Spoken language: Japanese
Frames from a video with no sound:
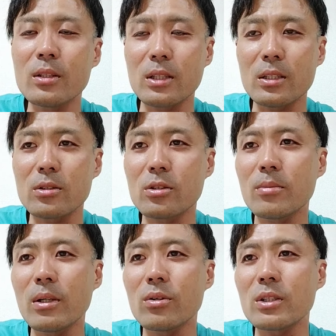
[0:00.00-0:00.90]
刺す
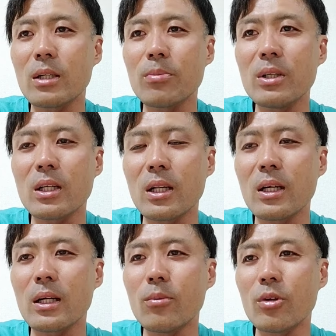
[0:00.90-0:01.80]
爪楊枝かピンか
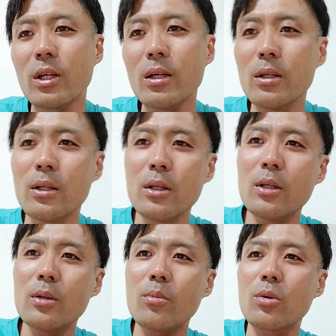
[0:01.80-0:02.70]
なんかもね
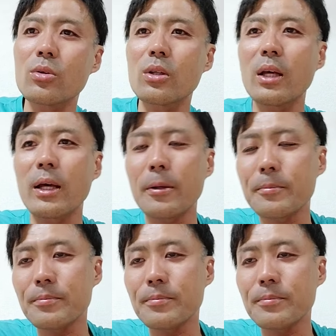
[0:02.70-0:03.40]
持って